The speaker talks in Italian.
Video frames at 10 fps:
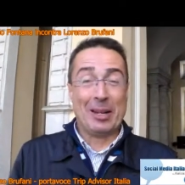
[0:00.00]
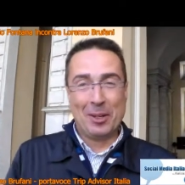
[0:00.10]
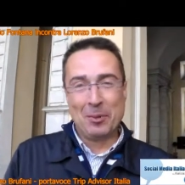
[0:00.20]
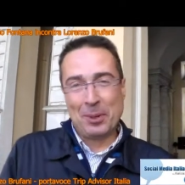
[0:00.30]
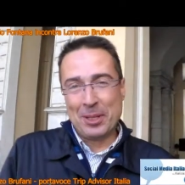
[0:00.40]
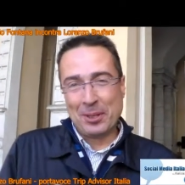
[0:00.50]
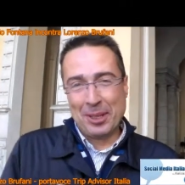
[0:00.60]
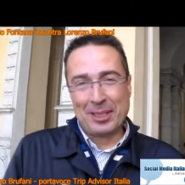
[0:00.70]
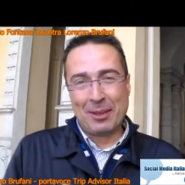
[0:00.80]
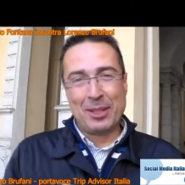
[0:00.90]
Ma io
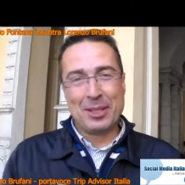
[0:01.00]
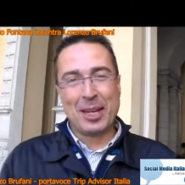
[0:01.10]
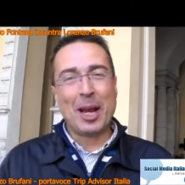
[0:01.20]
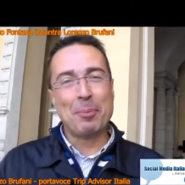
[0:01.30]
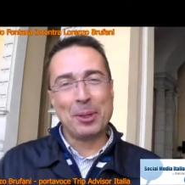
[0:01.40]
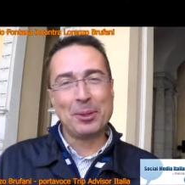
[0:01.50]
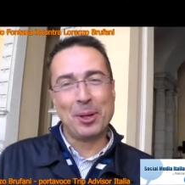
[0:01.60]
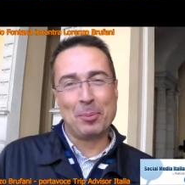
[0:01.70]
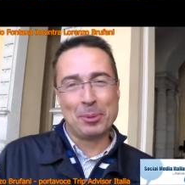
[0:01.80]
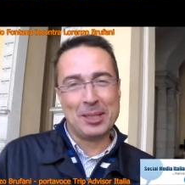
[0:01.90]
penso che se avesse
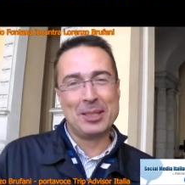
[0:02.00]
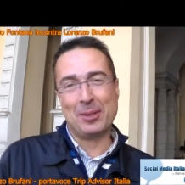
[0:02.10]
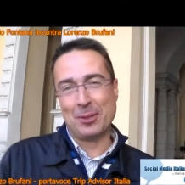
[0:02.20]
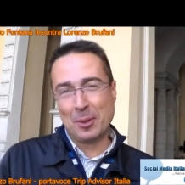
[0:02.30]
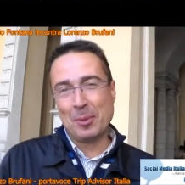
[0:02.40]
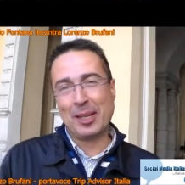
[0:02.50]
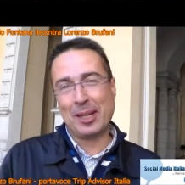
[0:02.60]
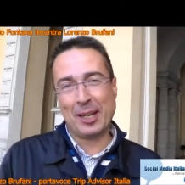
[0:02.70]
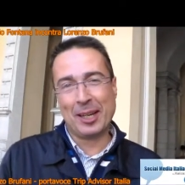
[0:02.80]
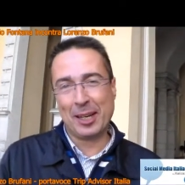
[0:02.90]
capito la potenza dello
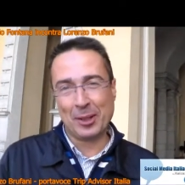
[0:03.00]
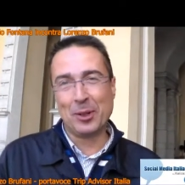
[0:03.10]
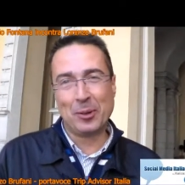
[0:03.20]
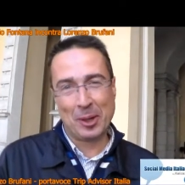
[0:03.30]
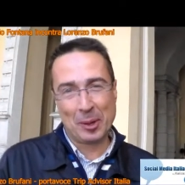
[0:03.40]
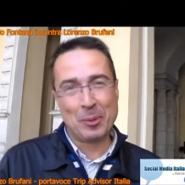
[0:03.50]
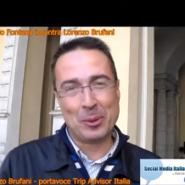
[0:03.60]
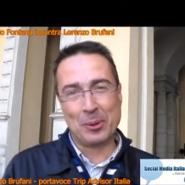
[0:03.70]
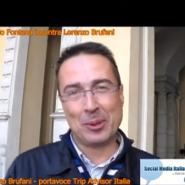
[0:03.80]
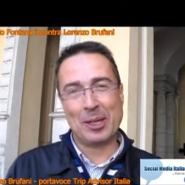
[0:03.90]
strumento, cre- credo, in qualche
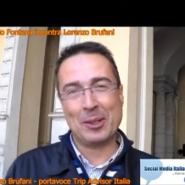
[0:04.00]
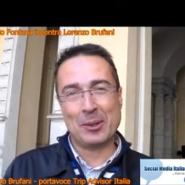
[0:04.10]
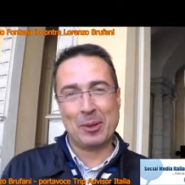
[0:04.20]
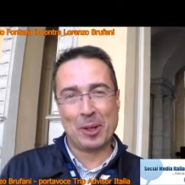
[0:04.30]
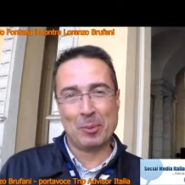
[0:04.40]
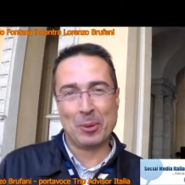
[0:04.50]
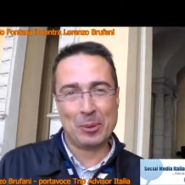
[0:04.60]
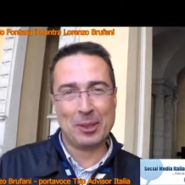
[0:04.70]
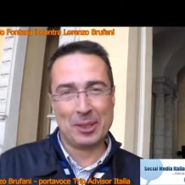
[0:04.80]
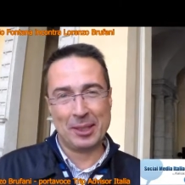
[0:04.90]
modo, credo in qualche
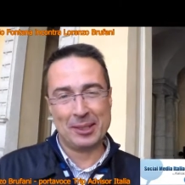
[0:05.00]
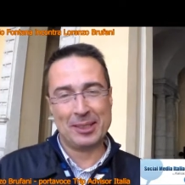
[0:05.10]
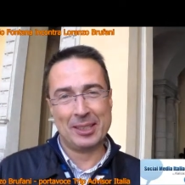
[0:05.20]
modo di sì.